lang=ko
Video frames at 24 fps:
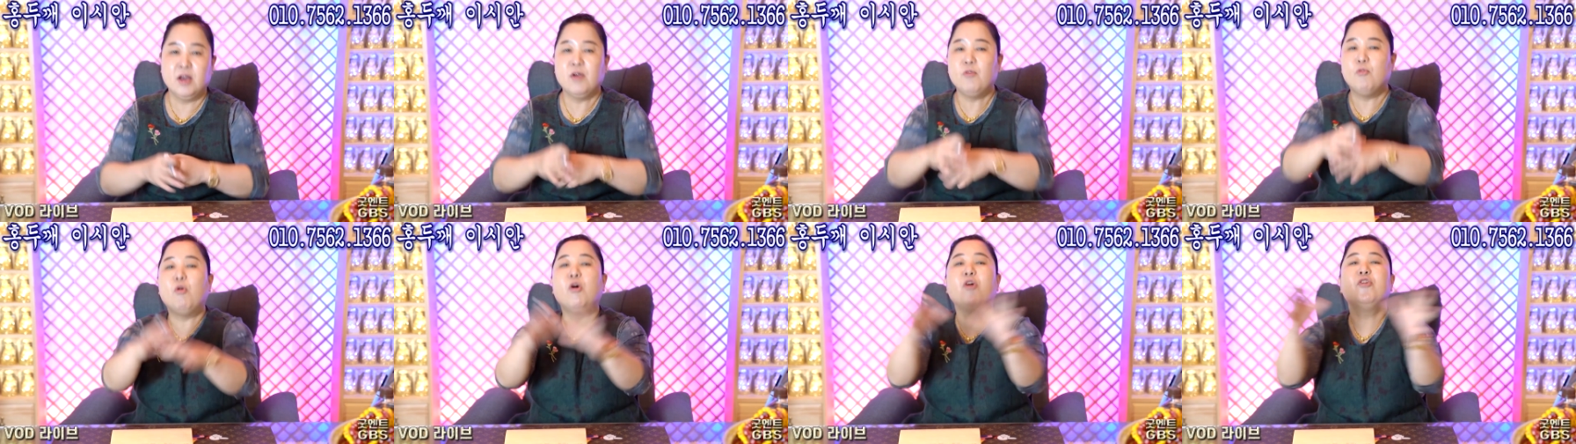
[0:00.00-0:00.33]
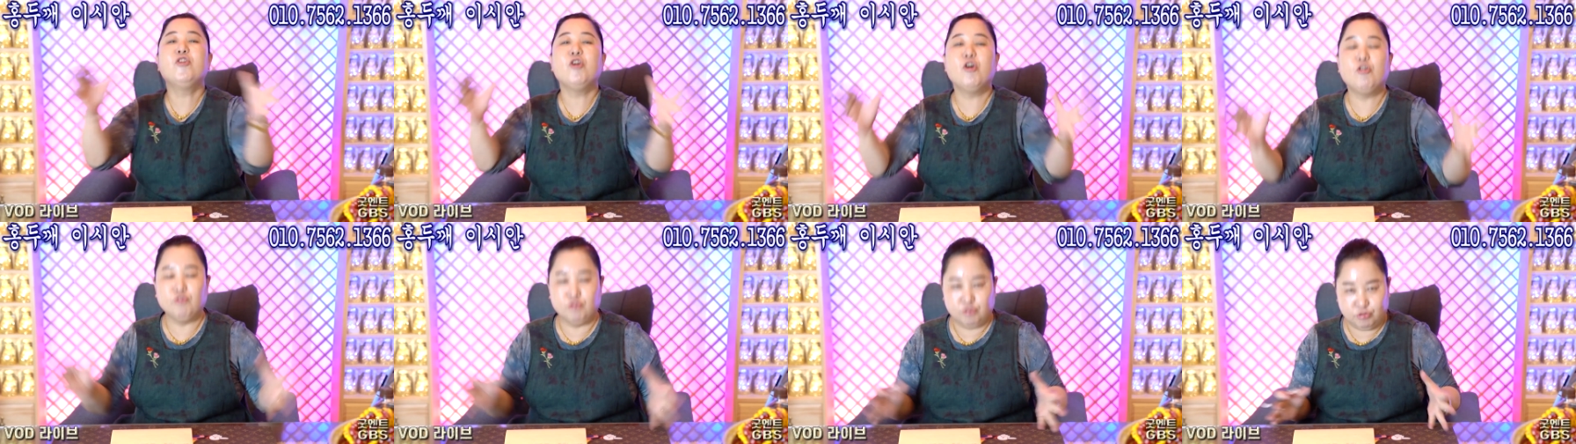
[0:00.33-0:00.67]
음.
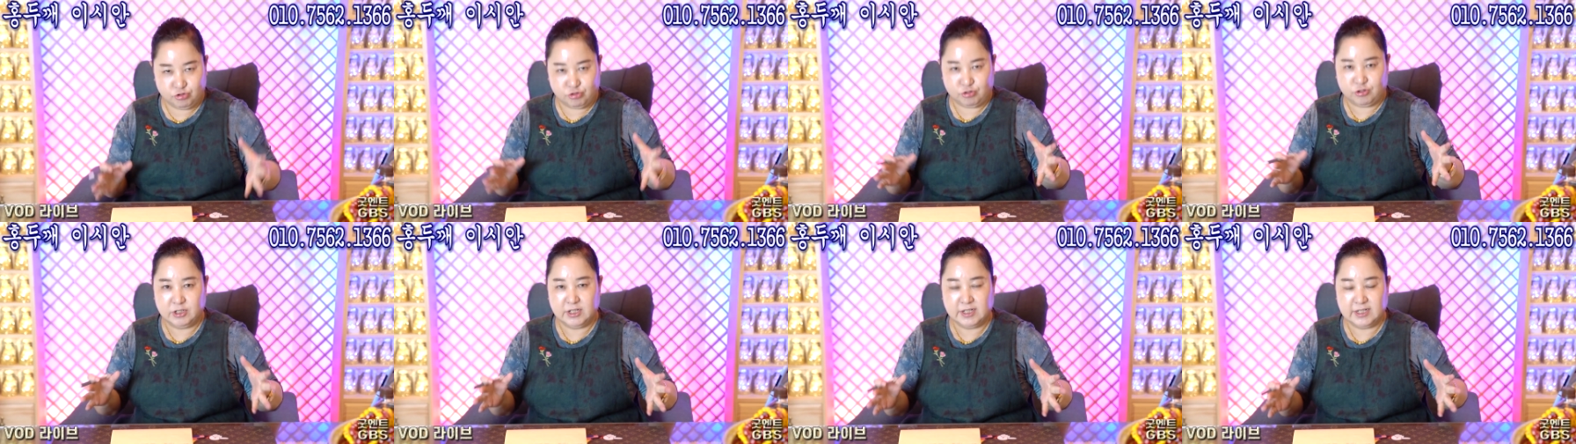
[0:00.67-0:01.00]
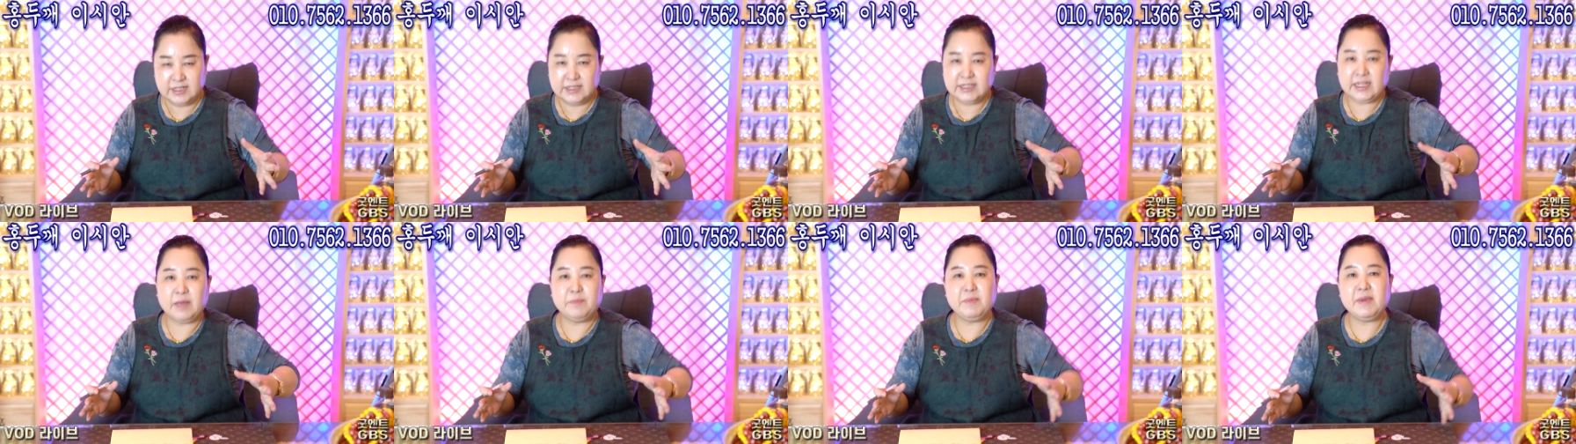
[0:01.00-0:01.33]
원형으로 음.
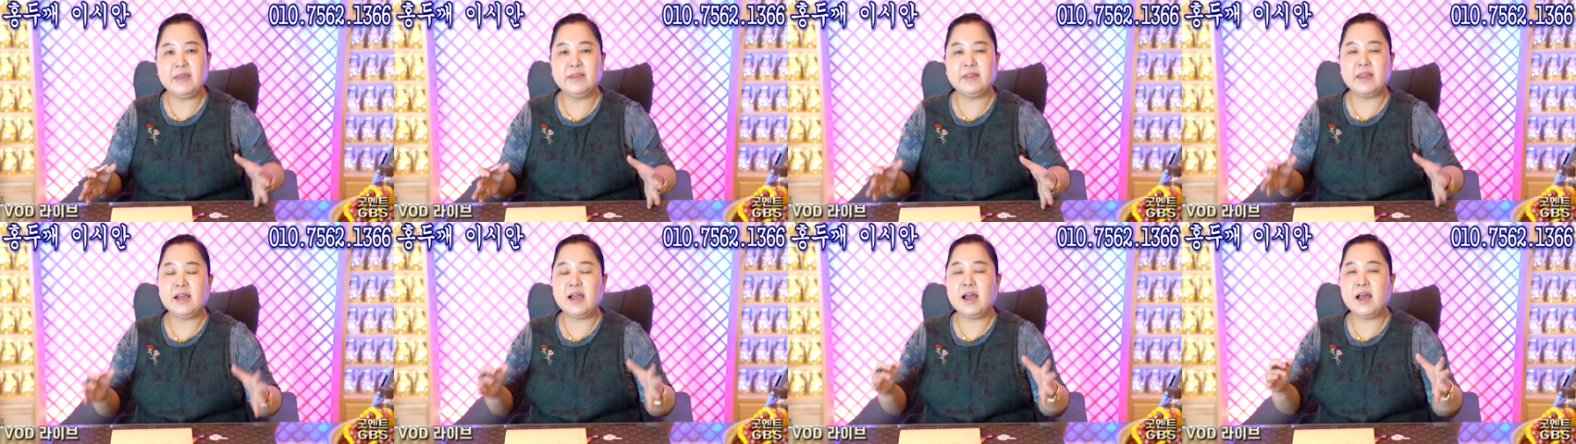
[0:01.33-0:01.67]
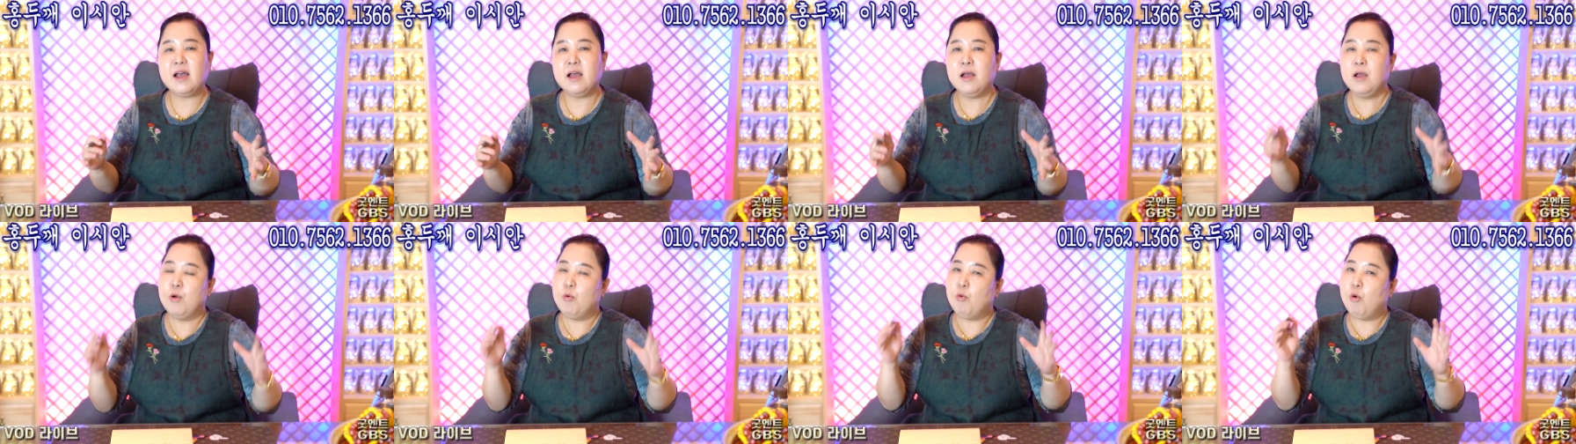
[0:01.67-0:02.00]
그 다음에
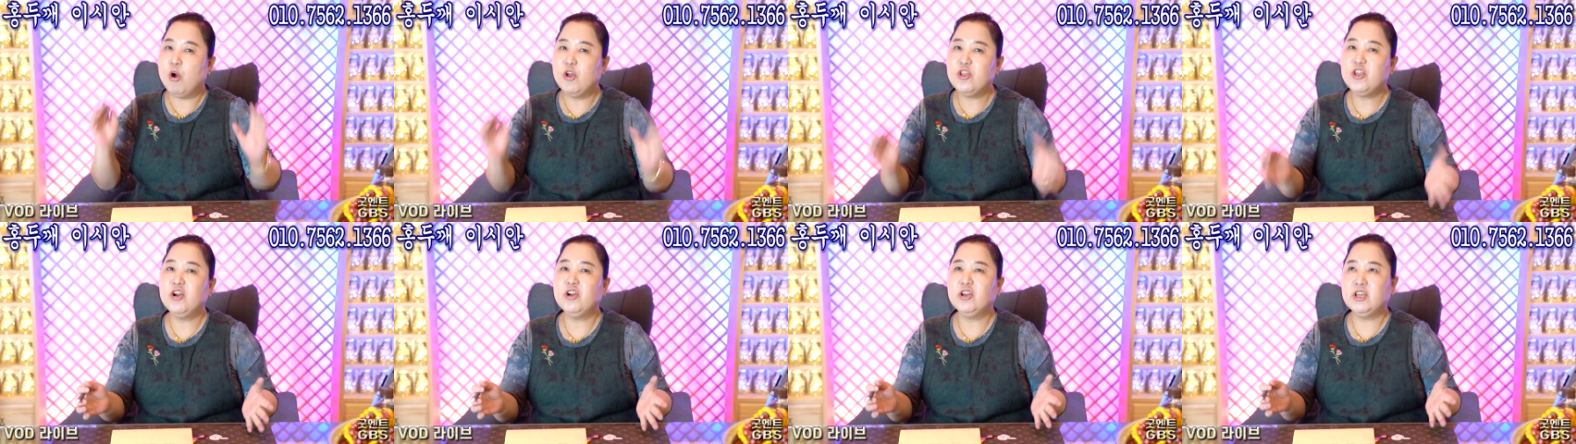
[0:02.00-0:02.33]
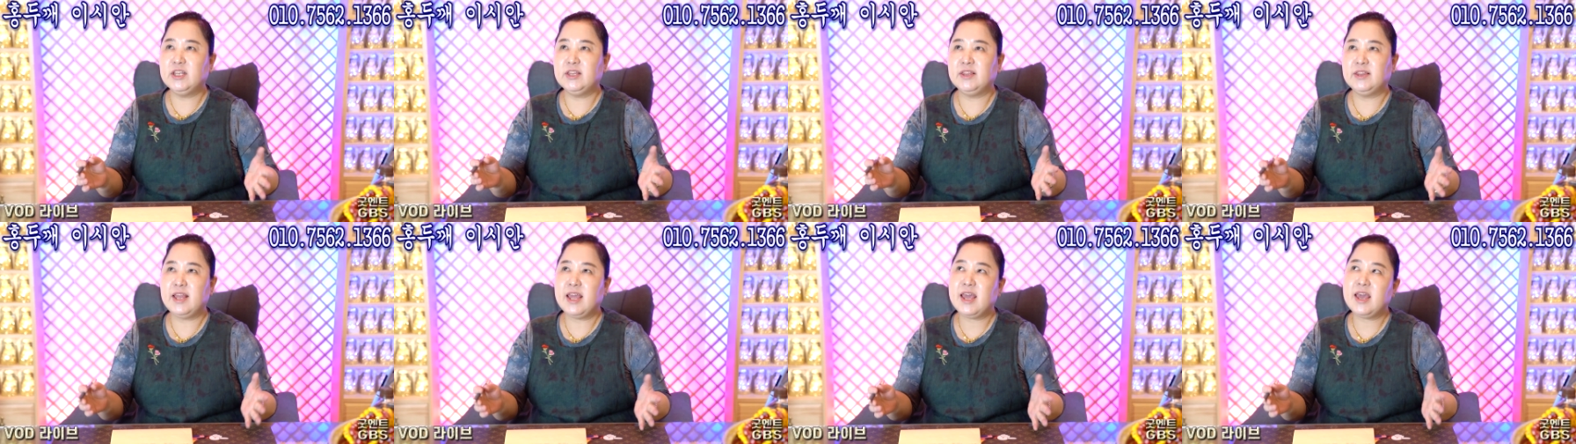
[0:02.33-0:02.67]
내가
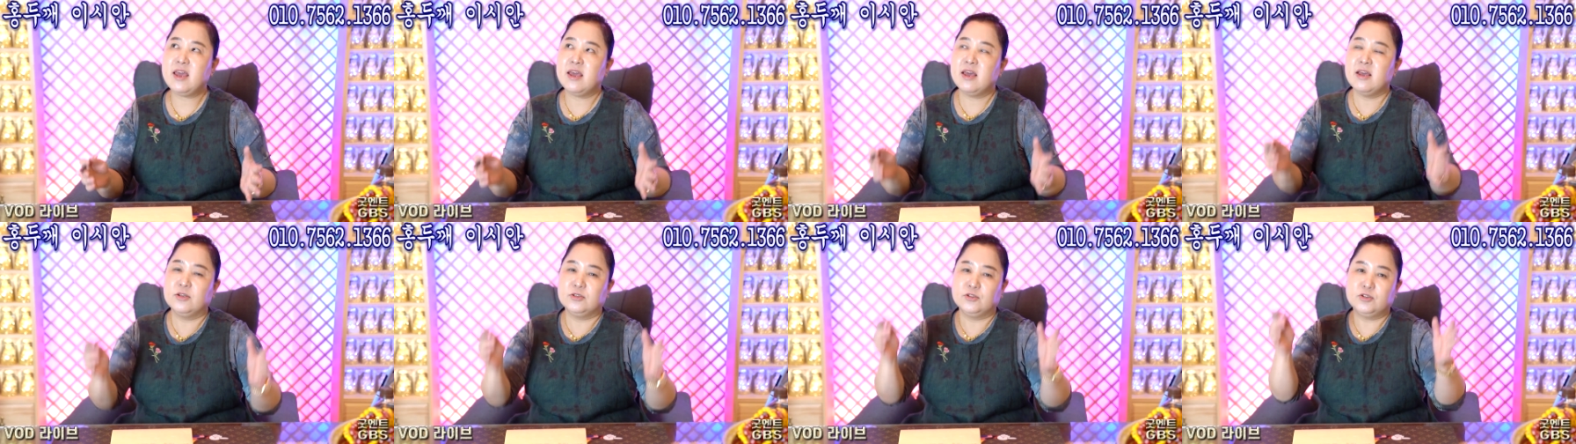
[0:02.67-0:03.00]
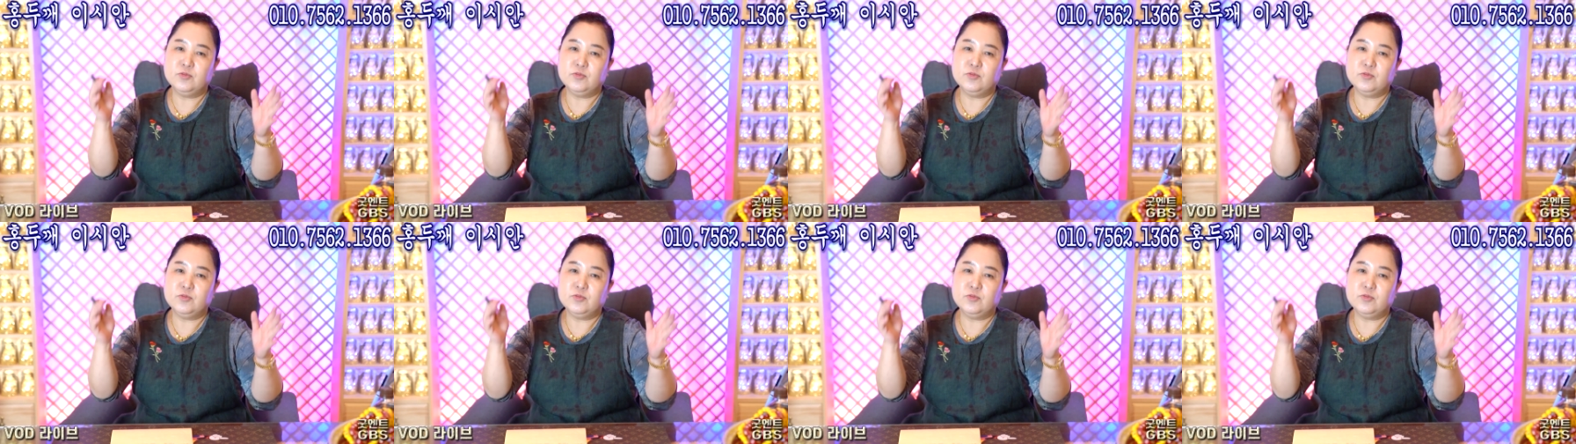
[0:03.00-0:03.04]
원형인데